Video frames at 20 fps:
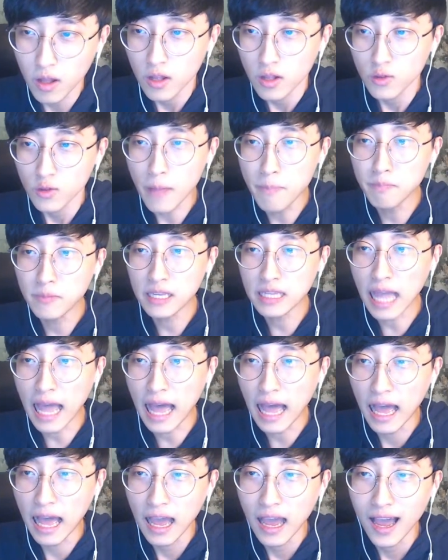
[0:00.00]
됩니다.
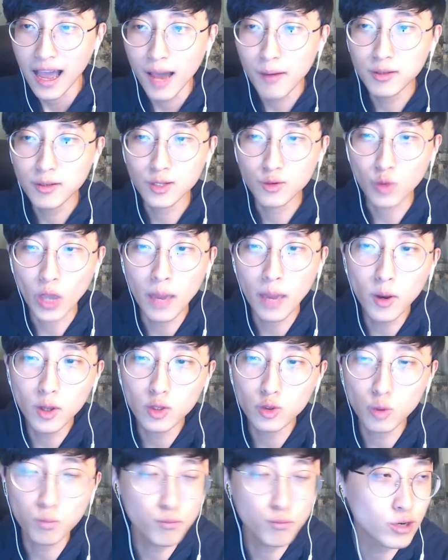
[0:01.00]
하면 이제 되면은
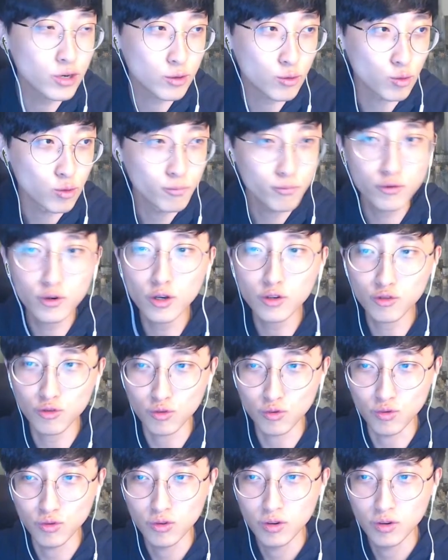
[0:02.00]
또 뿌리고 뿌려주고